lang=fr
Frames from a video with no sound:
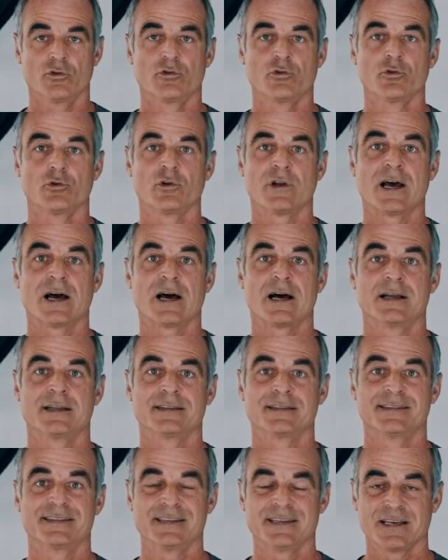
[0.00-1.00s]
de la
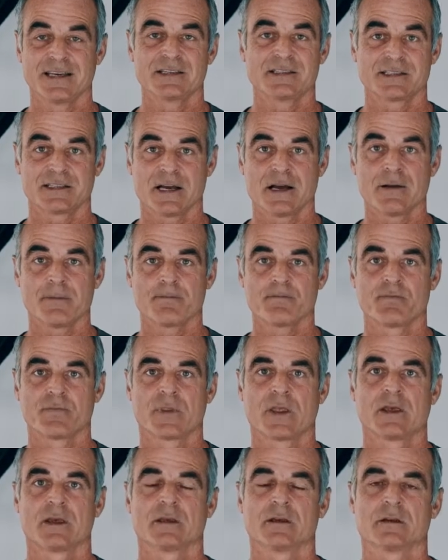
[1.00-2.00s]
DSA
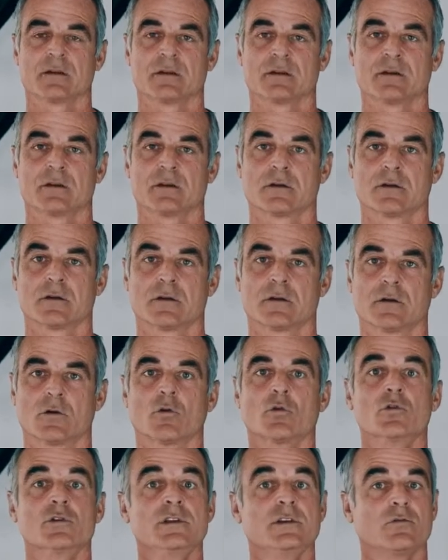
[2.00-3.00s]
euh,
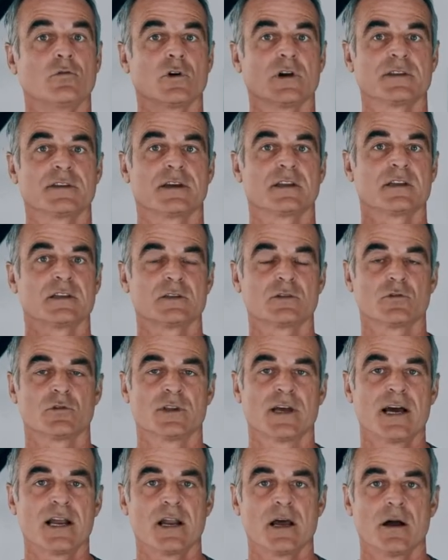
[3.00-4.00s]
au niveau
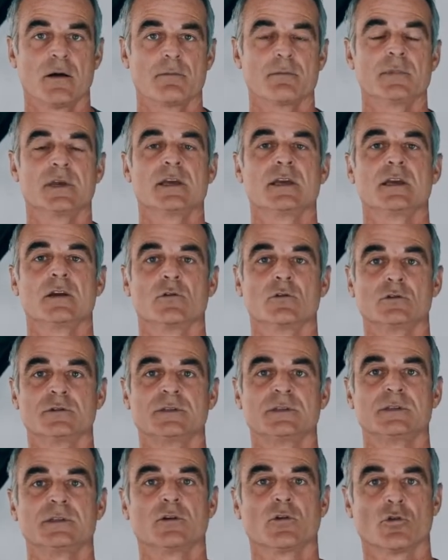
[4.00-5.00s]
international, mais
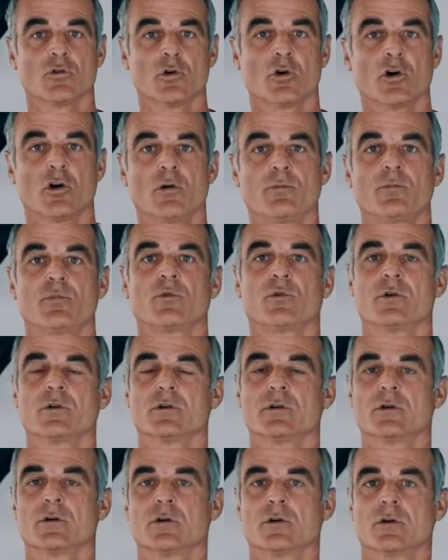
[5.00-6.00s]
aussi en Europe,
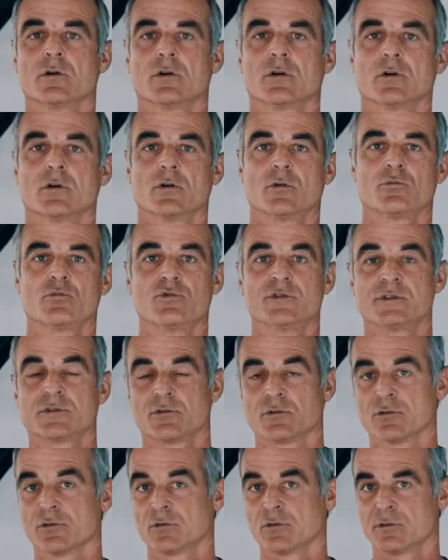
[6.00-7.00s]

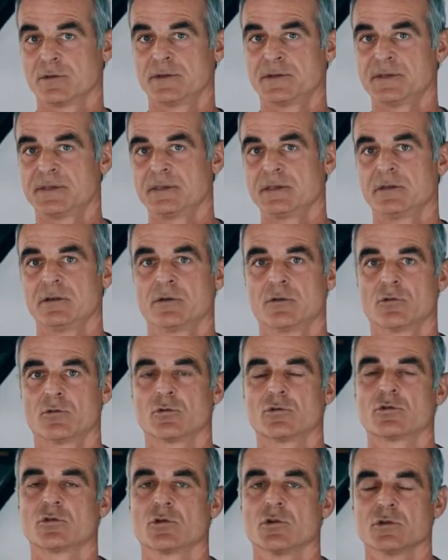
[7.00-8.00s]
puisque ici, en
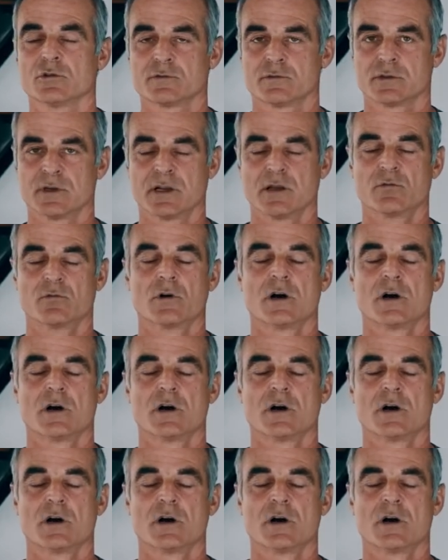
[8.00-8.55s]
l'occurrence, vous allez